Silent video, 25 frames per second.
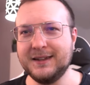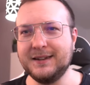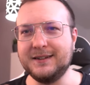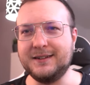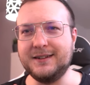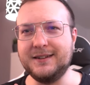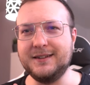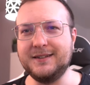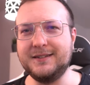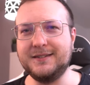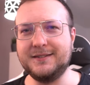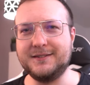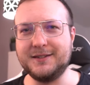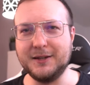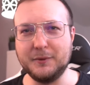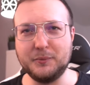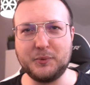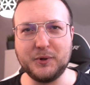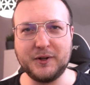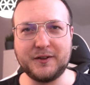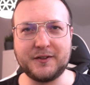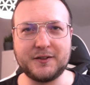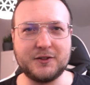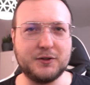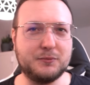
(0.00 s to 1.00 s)
Die
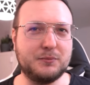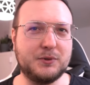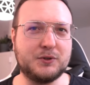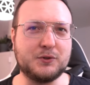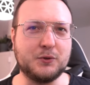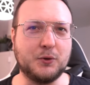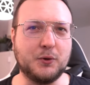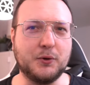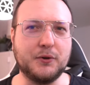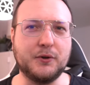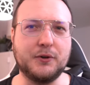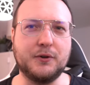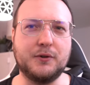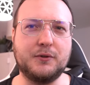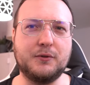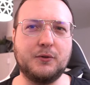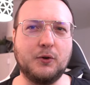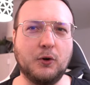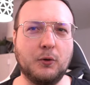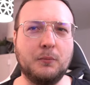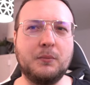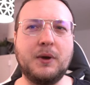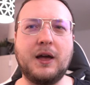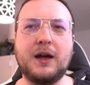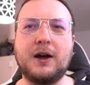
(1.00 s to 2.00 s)
simpelste Methode,
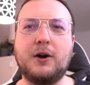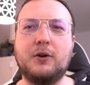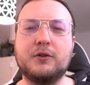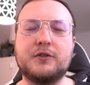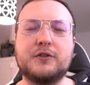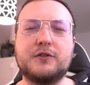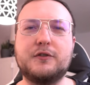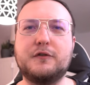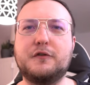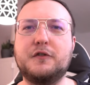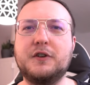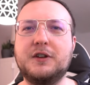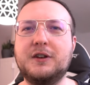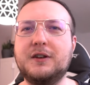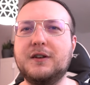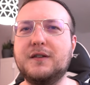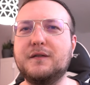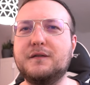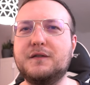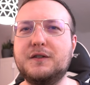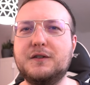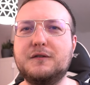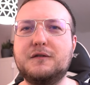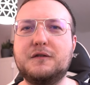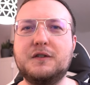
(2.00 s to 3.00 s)
um herauszufinden,
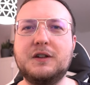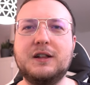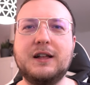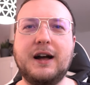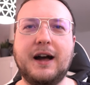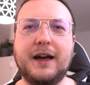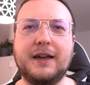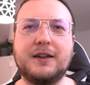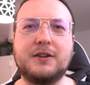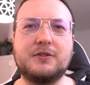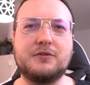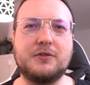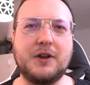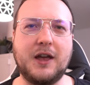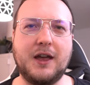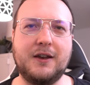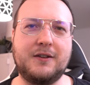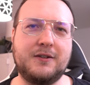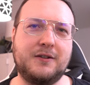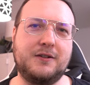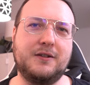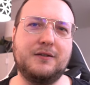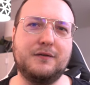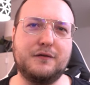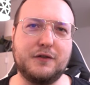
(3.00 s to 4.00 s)
wie viel ein
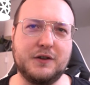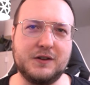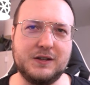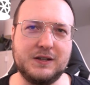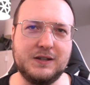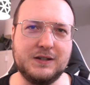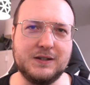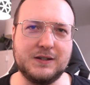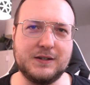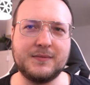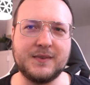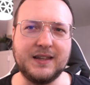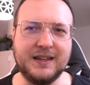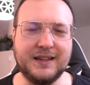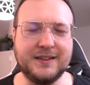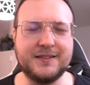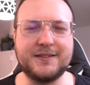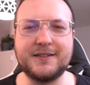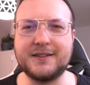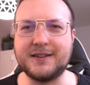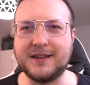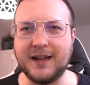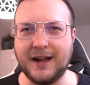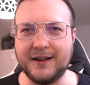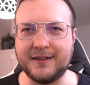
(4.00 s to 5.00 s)
Creator denn verdient,
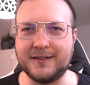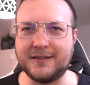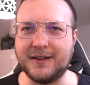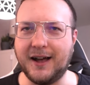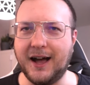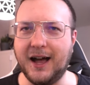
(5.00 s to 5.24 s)
ist ganz